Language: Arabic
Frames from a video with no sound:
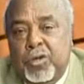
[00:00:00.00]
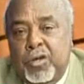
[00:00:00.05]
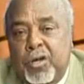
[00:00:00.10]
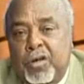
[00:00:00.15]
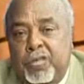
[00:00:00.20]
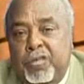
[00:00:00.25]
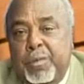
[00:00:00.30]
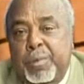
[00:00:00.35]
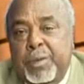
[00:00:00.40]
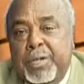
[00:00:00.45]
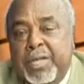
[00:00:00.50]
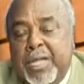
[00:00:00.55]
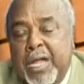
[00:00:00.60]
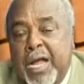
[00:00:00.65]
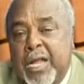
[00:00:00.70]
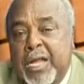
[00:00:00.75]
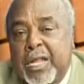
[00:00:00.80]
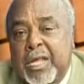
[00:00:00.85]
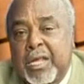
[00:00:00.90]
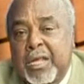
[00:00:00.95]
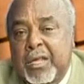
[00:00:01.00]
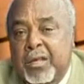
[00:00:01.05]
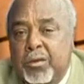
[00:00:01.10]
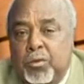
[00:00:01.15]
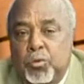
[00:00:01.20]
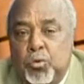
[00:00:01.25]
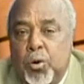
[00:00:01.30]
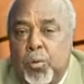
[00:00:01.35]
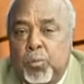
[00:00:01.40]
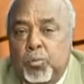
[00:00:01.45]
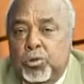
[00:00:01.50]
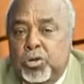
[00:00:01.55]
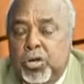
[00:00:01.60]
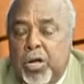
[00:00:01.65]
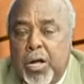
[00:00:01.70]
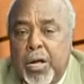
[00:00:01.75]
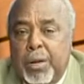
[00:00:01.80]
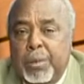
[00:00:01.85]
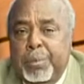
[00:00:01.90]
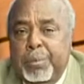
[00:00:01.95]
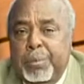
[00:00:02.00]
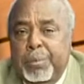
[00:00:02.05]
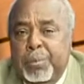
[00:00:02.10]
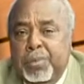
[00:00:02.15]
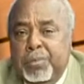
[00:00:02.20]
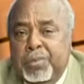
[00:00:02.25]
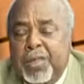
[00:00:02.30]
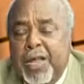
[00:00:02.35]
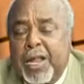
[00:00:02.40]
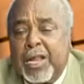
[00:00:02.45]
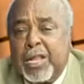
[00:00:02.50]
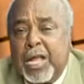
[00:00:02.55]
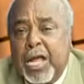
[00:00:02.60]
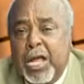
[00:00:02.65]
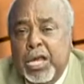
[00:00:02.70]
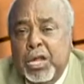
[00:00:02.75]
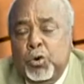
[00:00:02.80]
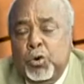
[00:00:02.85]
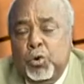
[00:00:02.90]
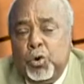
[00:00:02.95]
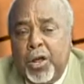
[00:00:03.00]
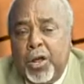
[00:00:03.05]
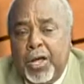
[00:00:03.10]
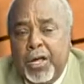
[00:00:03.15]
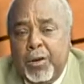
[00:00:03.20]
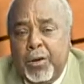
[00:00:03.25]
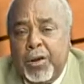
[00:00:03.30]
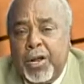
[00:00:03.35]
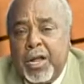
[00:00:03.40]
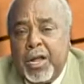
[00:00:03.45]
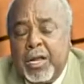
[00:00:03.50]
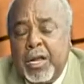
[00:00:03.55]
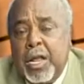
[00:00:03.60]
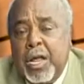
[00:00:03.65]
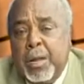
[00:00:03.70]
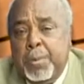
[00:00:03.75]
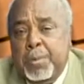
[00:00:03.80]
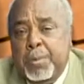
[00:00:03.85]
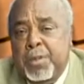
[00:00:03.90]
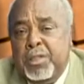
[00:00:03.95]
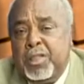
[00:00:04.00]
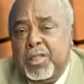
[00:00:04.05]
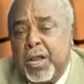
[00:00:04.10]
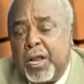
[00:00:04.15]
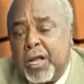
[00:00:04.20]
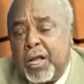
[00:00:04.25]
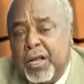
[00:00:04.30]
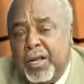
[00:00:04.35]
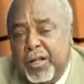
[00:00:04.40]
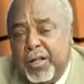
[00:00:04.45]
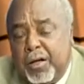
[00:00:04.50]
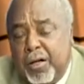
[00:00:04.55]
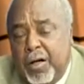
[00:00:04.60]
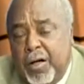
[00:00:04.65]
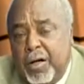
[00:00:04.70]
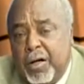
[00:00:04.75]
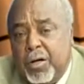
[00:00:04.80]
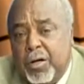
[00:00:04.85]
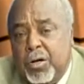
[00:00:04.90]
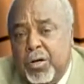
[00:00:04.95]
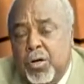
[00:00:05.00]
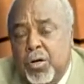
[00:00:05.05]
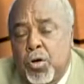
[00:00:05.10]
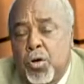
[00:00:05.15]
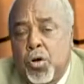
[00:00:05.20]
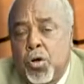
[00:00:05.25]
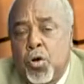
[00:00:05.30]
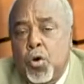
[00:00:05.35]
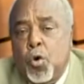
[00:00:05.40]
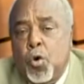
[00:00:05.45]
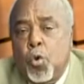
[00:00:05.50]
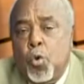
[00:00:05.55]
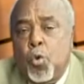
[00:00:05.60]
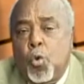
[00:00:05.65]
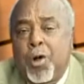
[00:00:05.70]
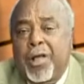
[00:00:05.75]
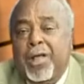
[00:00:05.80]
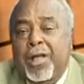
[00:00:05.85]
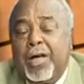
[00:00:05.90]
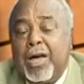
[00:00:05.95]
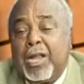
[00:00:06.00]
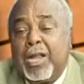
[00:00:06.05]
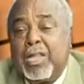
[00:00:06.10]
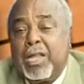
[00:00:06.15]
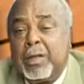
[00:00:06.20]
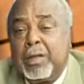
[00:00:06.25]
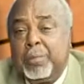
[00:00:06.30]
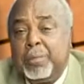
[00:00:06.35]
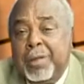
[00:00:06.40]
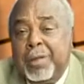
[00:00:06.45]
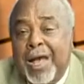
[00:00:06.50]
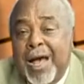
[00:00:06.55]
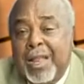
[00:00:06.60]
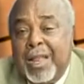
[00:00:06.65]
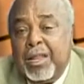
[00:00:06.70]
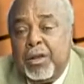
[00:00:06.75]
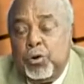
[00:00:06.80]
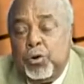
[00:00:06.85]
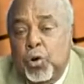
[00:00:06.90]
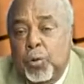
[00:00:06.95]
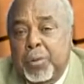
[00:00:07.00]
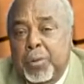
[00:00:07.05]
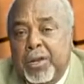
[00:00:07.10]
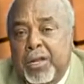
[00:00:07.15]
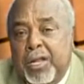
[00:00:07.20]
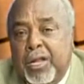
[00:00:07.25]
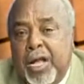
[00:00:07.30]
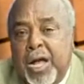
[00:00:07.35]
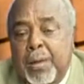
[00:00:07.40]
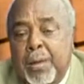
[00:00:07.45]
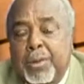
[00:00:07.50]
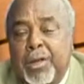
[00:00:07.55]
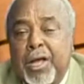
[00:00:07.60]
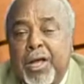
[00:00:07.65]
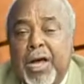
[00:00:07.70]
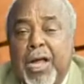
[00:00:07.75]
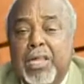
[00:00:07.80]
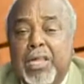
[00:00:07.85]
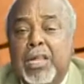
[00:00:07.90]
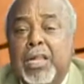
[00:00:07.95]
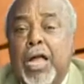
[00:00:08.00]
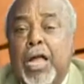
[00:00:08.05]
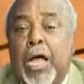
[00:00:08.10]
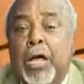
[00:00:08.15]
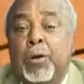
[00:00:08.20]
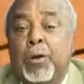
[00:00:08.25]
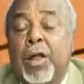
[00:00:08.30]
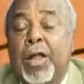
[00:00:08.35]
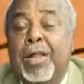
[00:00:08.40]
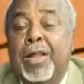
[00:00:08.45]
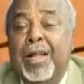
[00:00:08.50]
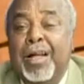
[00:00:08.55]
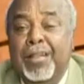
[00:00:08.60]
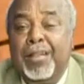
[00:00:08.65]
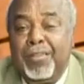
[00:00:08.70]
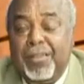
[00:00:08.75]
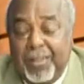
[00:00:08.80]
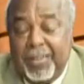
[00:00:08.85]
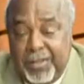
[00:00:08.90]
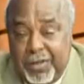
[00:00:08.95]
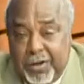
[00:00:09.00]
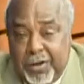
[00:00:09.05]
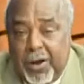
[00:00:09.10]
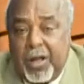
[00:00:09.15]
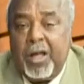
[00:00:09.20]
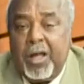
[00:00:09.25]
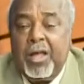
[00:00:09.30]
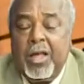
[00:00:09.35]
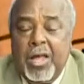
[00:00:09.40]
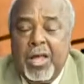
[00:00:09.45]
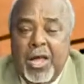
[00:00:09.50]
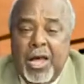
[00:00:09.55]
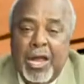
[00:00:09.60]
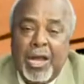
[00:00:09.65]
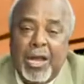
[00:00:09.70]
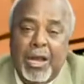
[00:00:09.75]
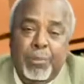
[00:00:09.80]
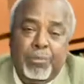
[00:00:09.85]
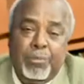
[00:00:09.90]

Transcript: فبالتالي هو منتخب سارت عليه الحيوانات من الخليقة وانقرضت بهذا النوع من الانتخاب انقرضت حيوانات كثيرة لم